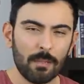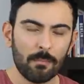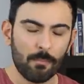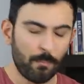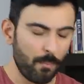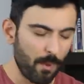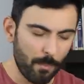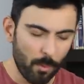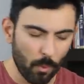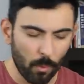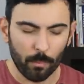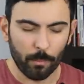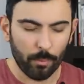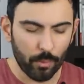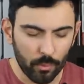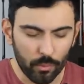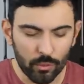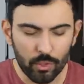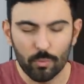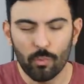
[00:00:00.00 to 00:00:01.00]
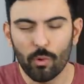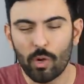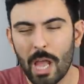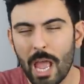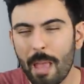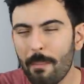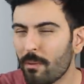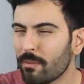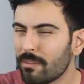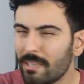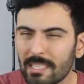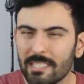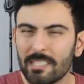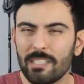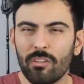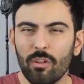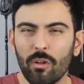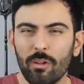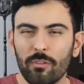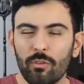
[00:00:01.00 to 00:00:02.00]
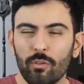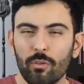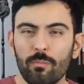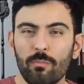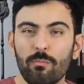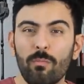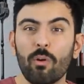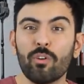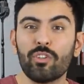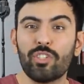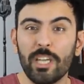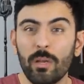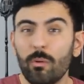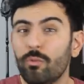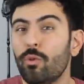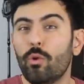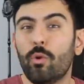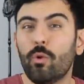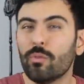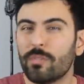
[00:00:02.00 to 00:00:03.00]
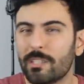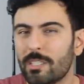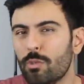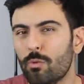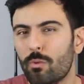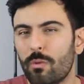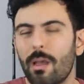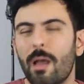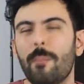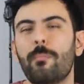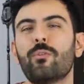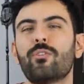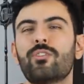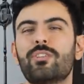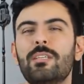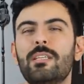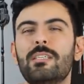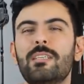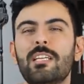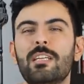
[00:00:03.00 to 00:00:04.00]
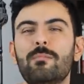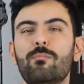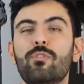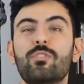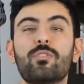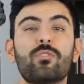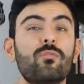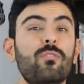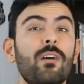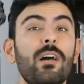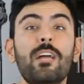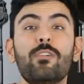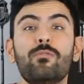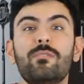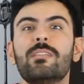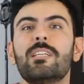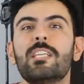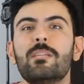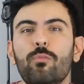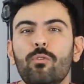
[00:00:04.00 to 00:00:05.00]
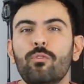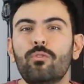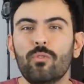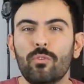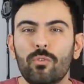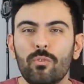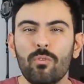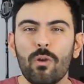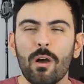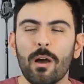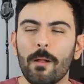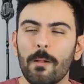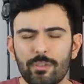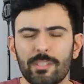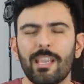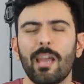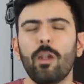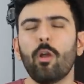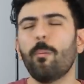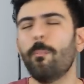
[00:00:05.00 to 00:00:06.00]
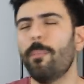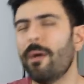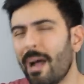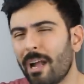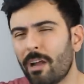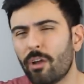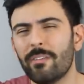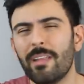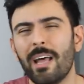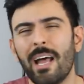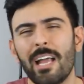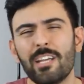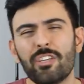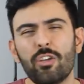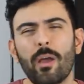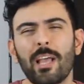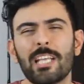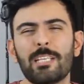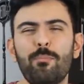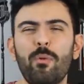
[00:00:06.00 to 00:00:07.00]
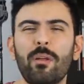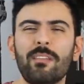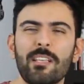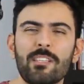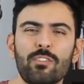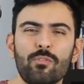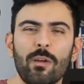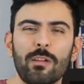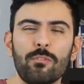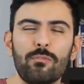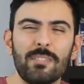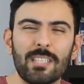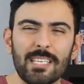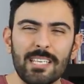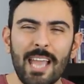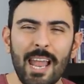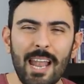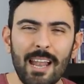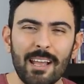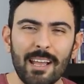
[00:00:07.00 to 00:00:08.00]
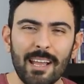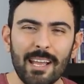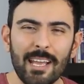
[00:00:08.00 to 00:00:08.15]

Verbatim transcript: Mais bon, prenons ce mot quand même, en décidant de manger ou de continuer à manger des animaux sauvages, des animaux tout court, jusqu'à leur braconnage, leur exploitation industrielle,